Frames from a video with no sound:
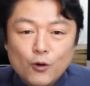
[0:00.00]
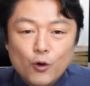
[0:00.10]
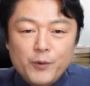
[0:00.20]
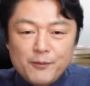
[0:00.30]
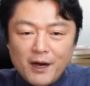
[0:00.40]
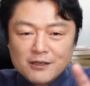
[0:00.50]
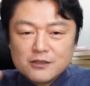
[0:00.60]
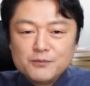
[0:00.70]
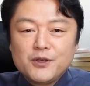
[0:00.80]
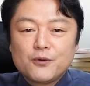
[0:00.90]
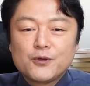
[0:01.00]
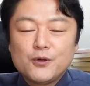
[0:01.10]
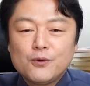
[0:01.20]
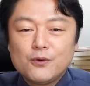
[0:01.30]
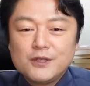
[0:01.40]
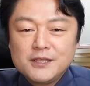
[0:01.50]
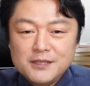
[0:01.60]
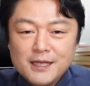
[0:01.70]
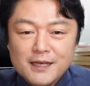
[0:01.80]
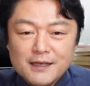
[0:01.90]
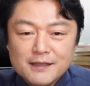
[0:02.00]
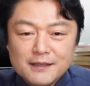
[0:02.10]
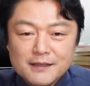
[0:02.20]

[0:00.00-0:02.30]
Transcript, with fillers: 帯番組を用意して、